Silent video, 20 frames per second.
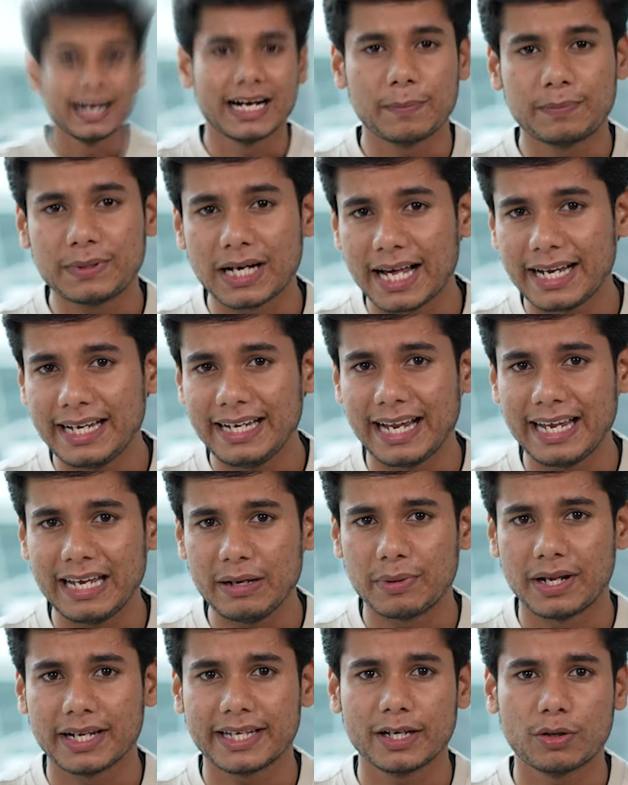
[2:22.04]
कप्तानी
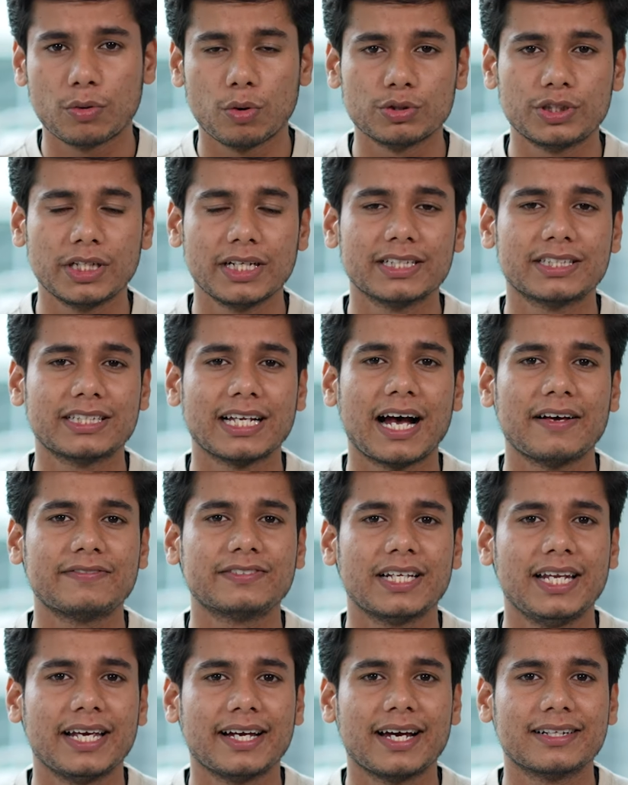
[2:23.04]
नहीं बल्कि कोचिंग स्टाफ
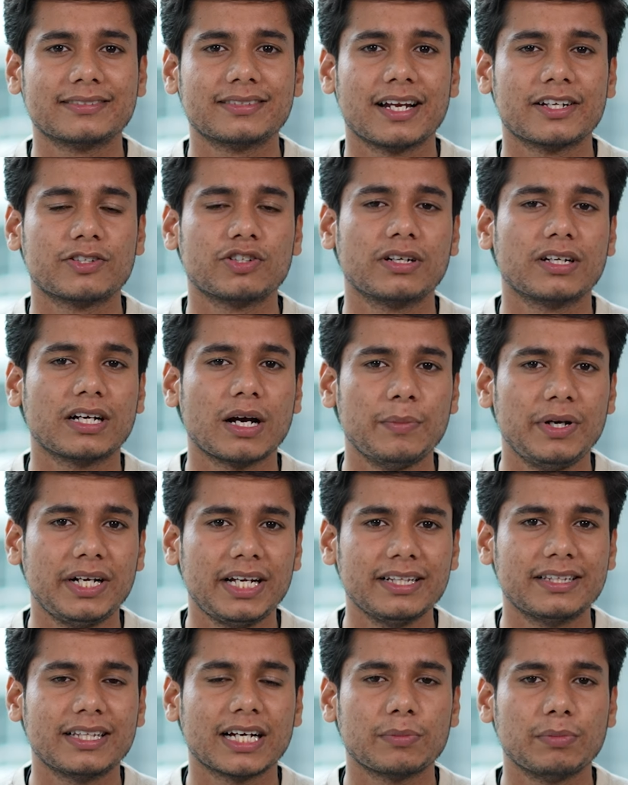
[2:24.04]
से लेकर सिलेक्शन
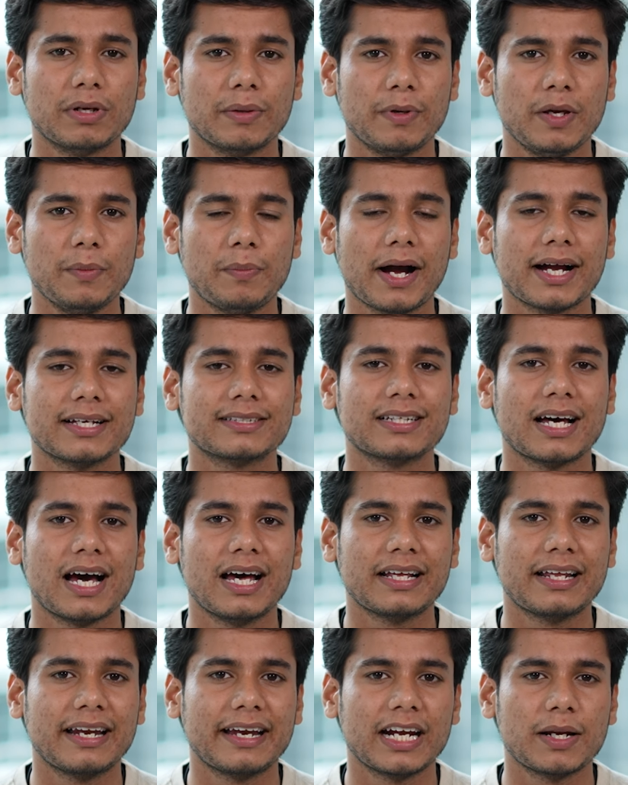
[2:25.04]
कमेटी तक में भी
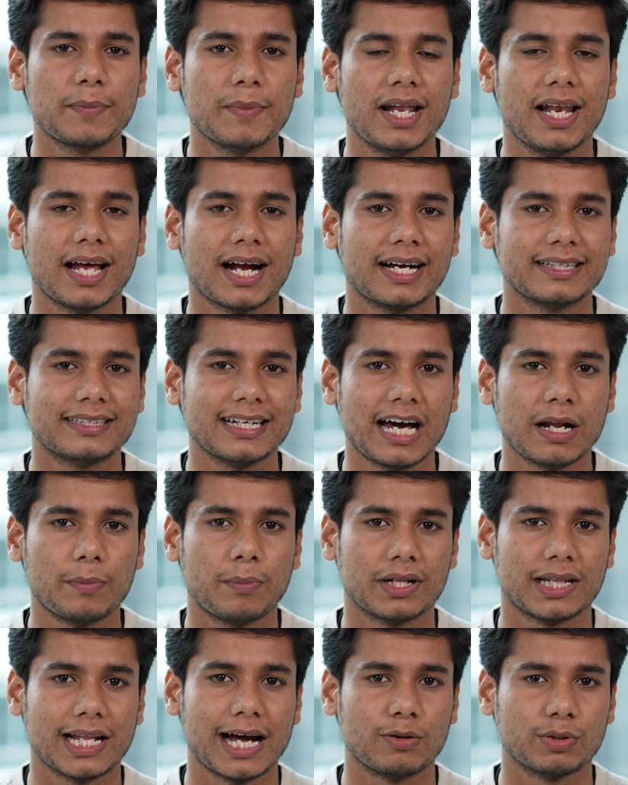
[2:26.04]
पाकिस्तान क्रिकेट में लगातार
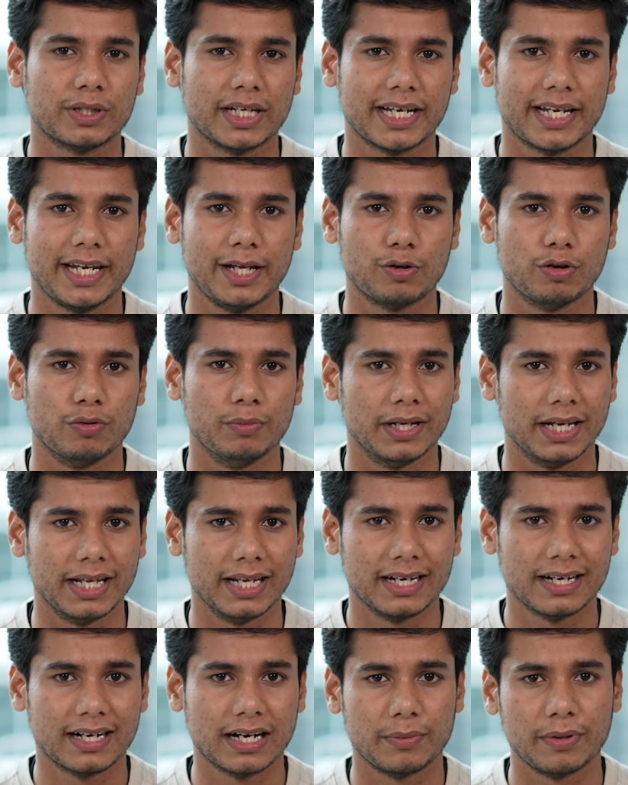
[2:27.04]
बदलाव देखने को मिले
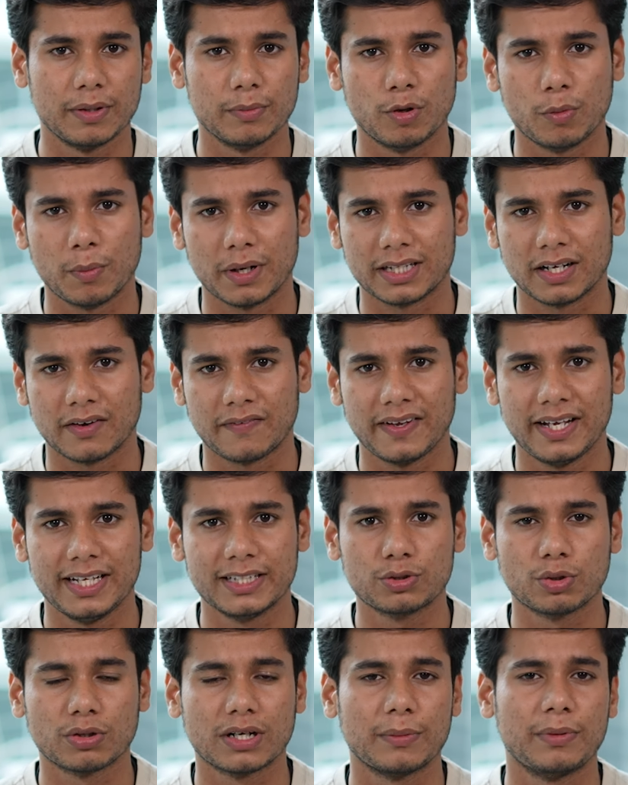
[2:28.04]
कभी मोहम्मद
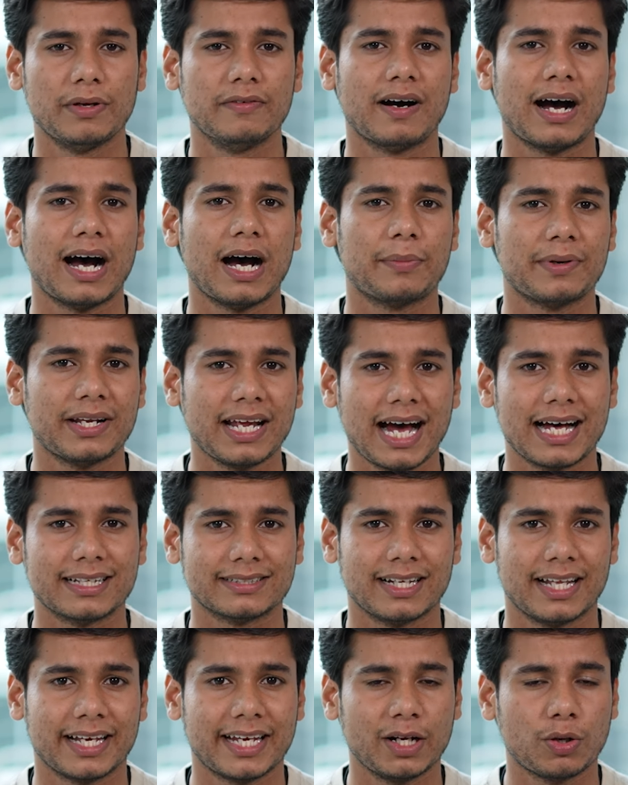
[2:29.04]
हफीज तो कभी वहाब
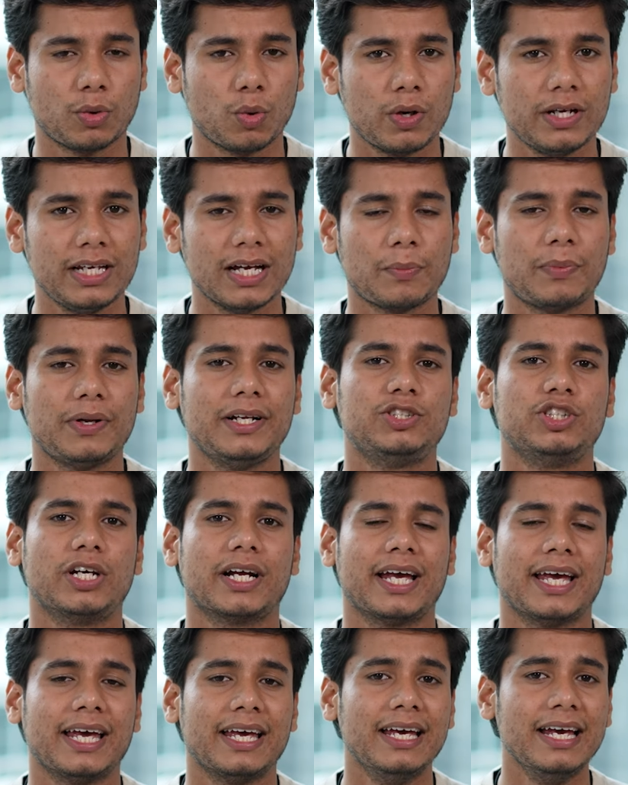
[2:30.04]
रियाज लेकिन कोई अपनी
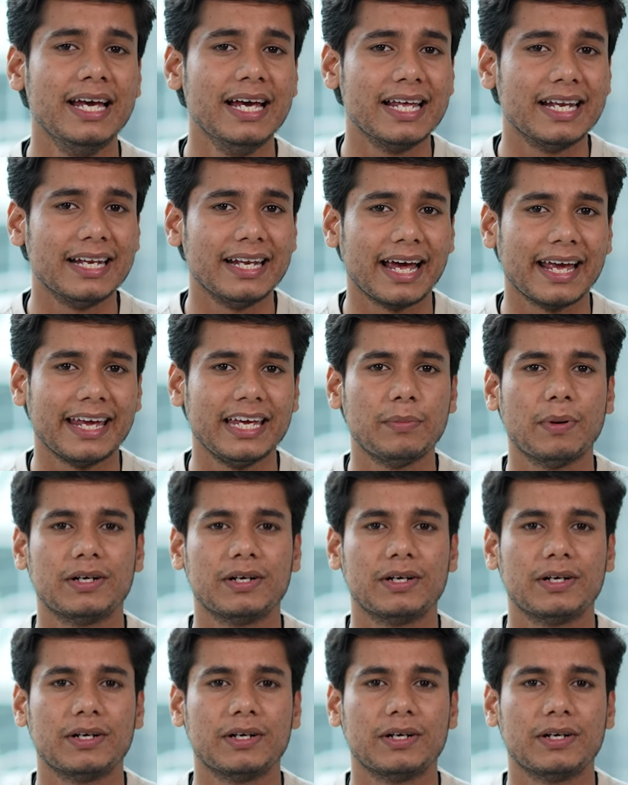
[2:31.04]
जगह नहीं